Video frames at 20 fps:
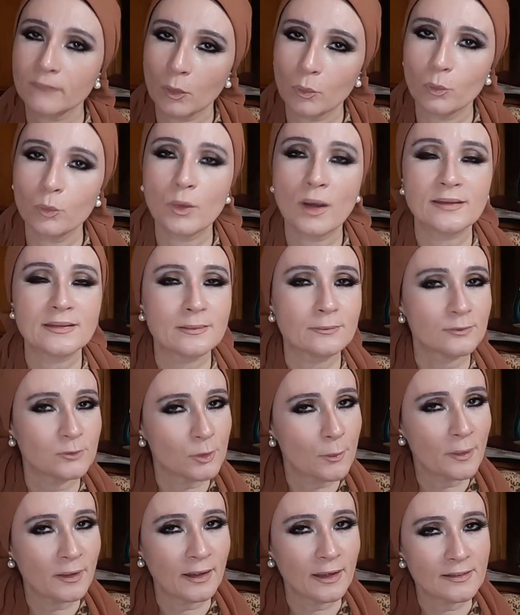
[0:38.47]
وهسيب
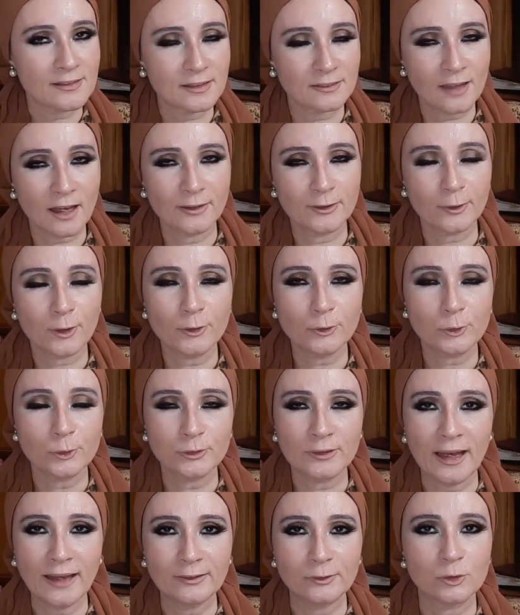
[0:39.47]
طبعا عايزه تعليقاتكم
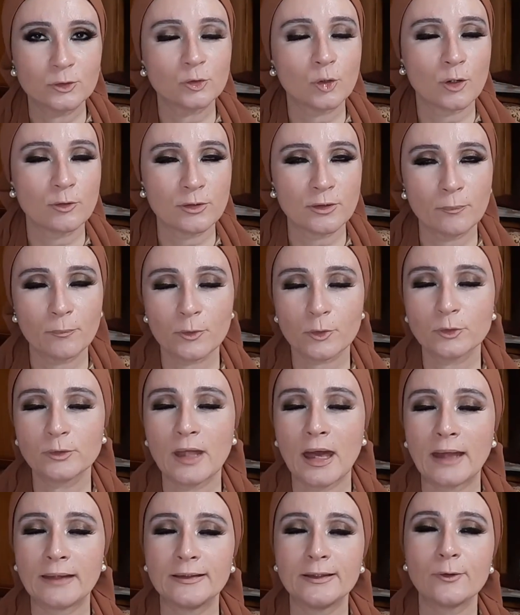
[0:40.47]
تحت وانتوا عارفين انا برد
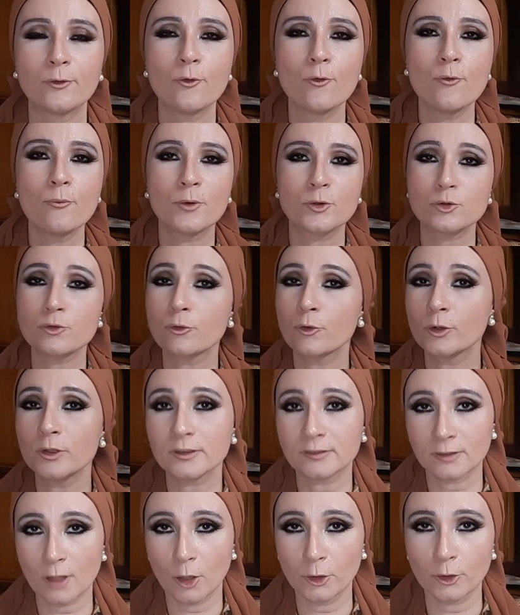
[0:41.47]
عليكم وبشوف كل
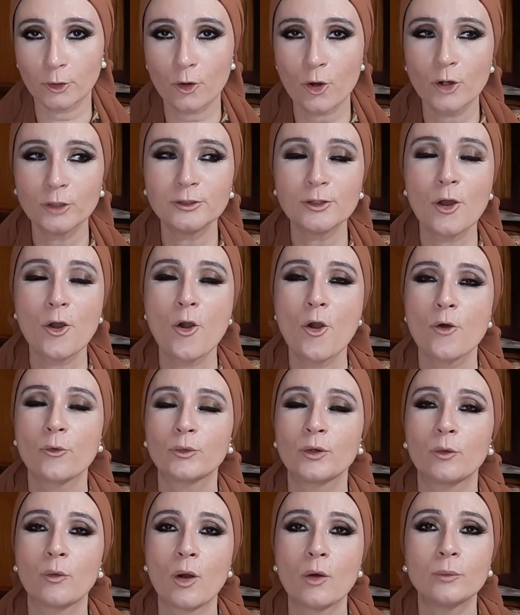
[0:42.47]
التعليقات
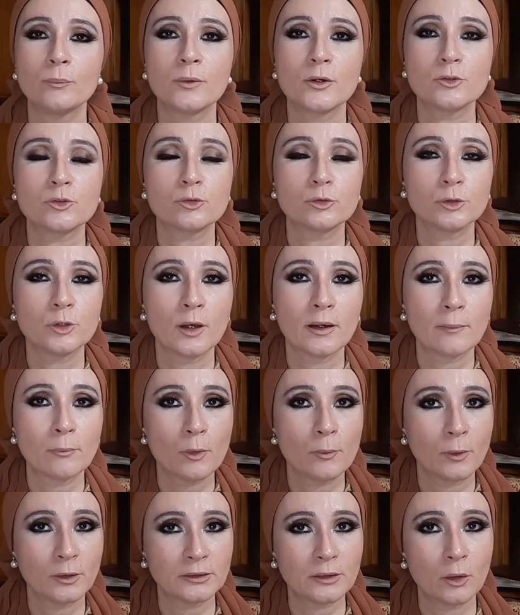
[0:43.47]
ولو اول مره تشوفوني
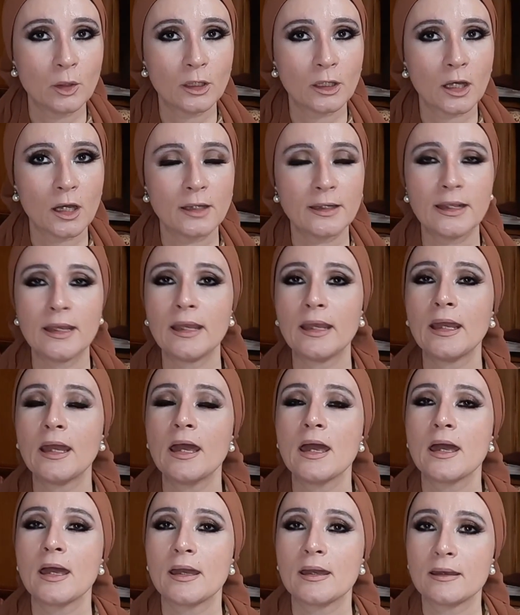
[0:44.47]
وعجبكم محتوى القناه
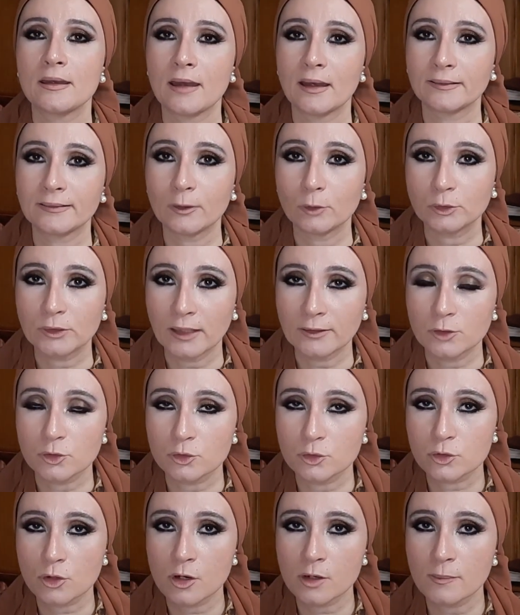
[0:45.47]
آه، هتلاقوا تحت
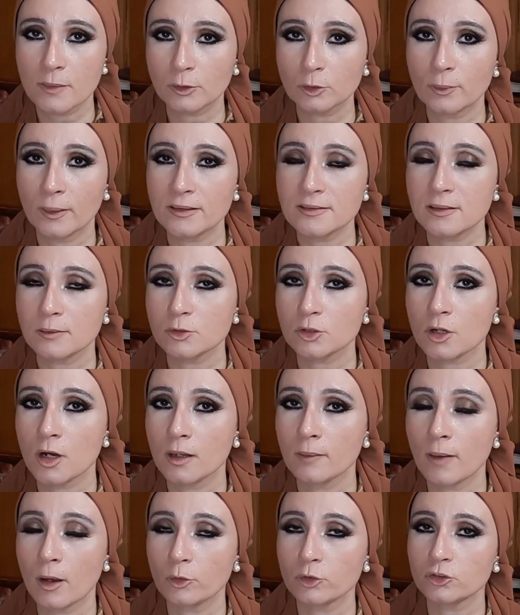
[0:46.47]
زرار مكتوب عليه
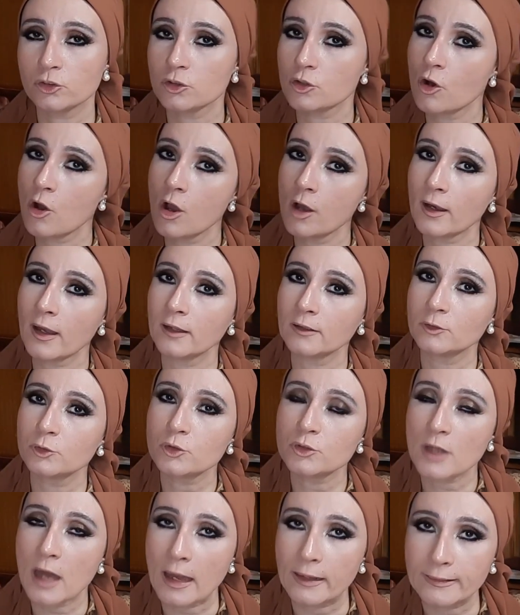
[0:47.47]
سبسكرايب او اشتراك
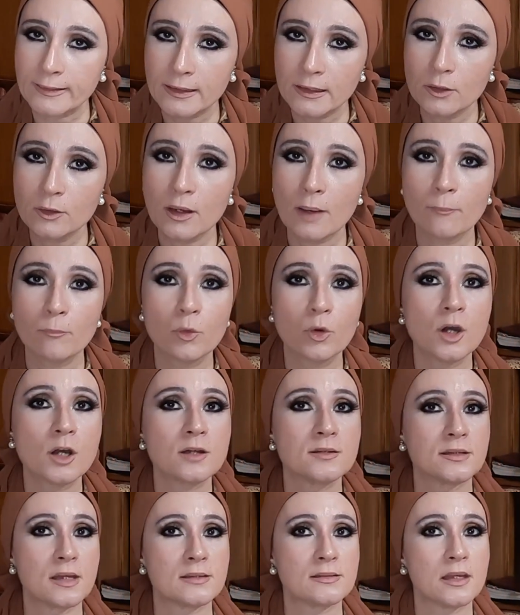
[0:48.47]
هندوس عليه جنبه
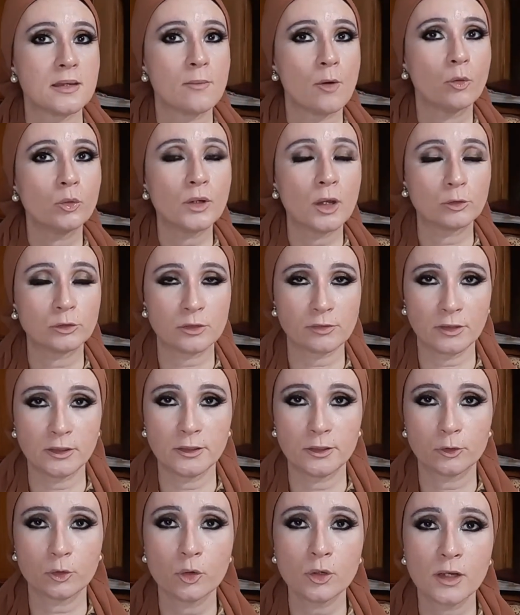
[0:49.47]
جرس زي بقول او تفعيل
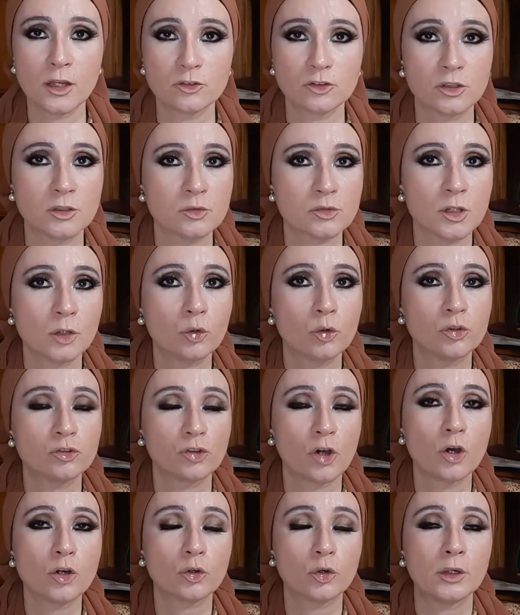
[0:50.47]
الكل عشان يوصلكم
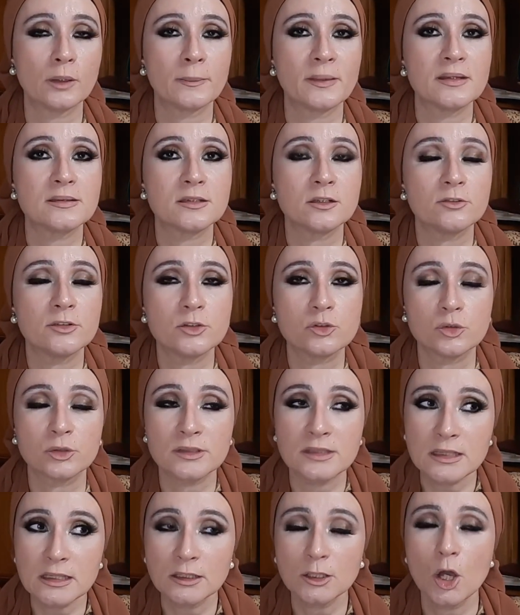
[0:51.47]
اشعار كل ما انزل فيديو
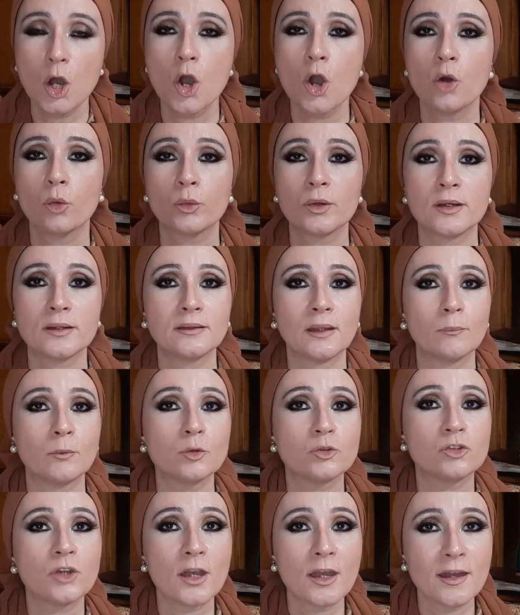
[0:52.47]
جديد ويا ريت
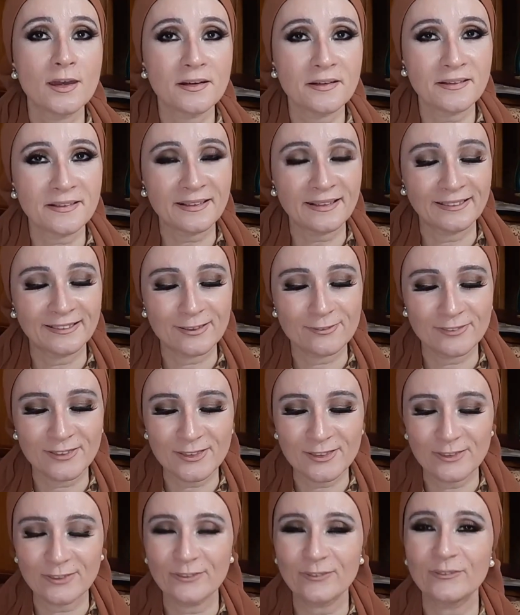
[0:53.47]
تعملوا شير
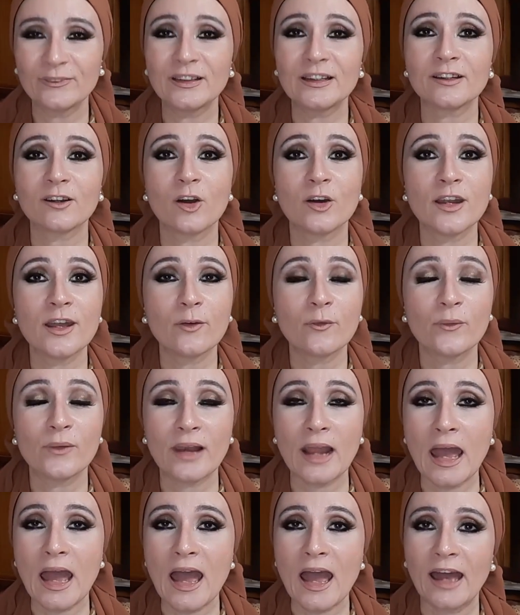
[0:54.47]
للفيديو وللقناه
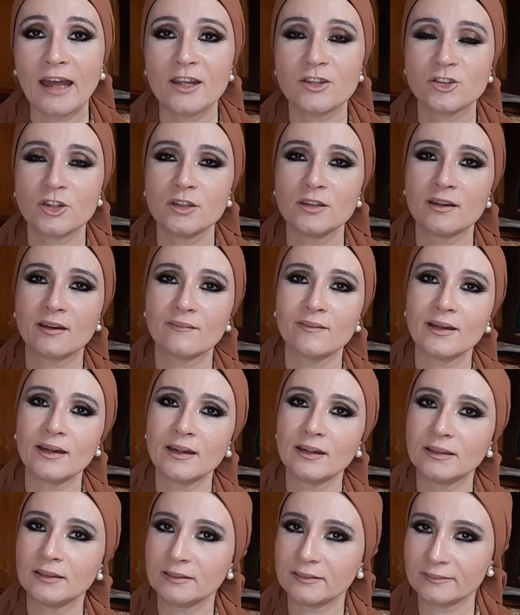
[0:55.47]
كلها علشان يا
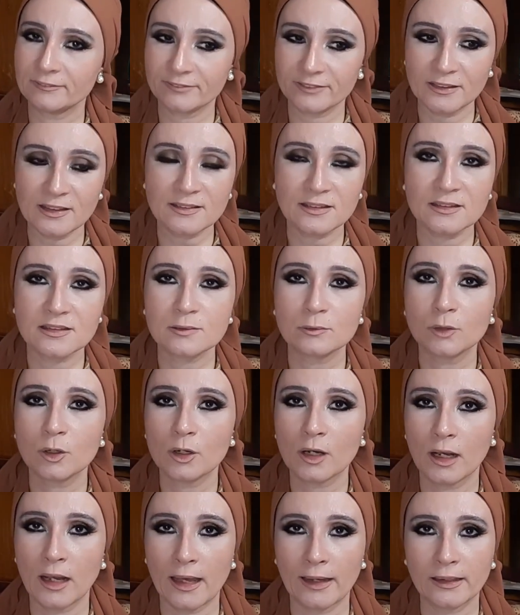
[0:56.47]
جماعه ال... في ناس كتير
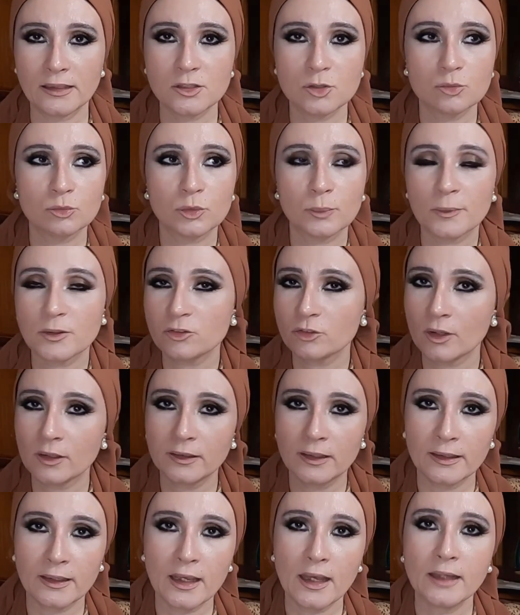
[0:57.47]
بتدور على الحاجات دي وما
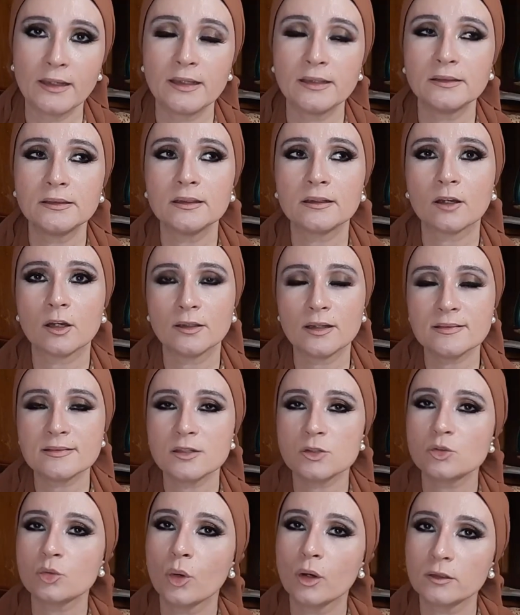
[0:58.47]
فعلا لاقيها لان القناه
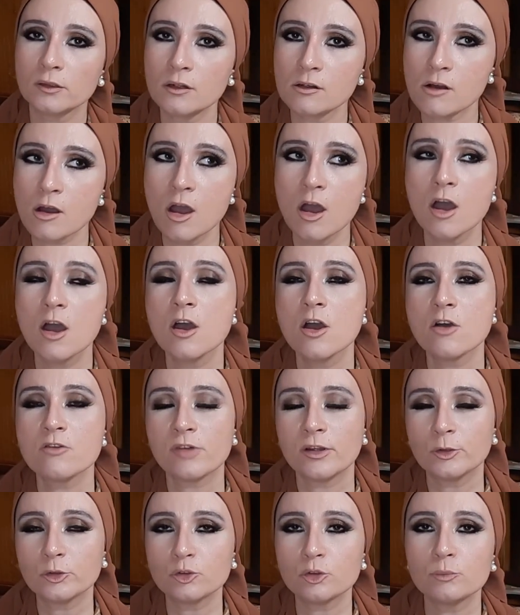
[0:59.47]
لسه صغيره
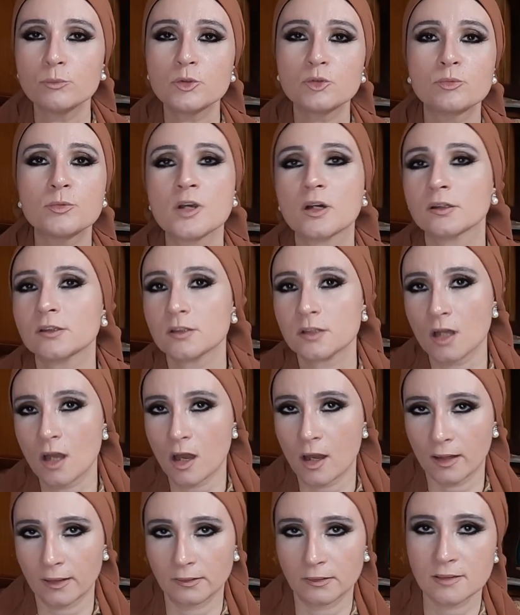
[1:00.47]
فاليوتيوب مش
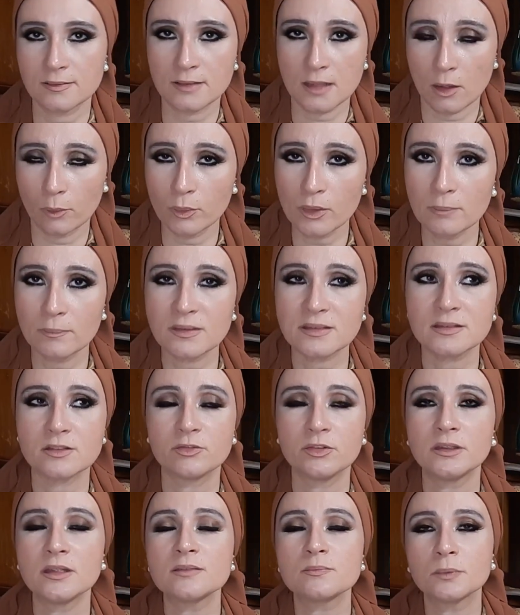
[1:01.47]
بيقترحها على الناس قوي بس
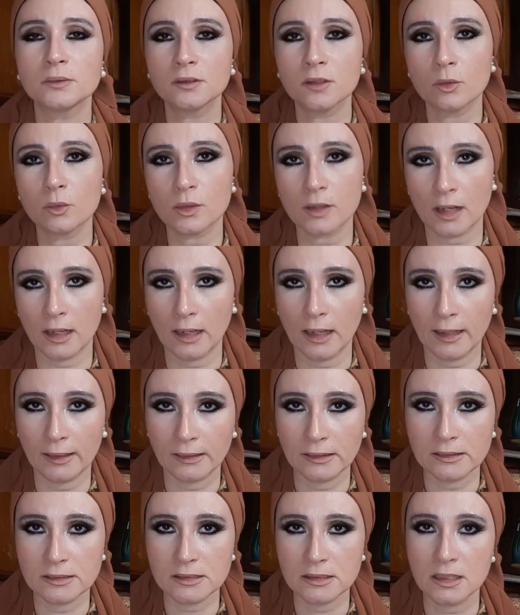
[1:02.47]
في ناس بتدور على
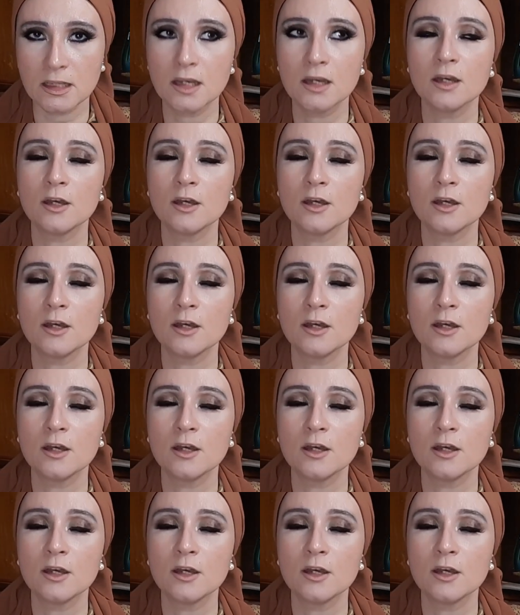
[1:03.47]
الحاجات دي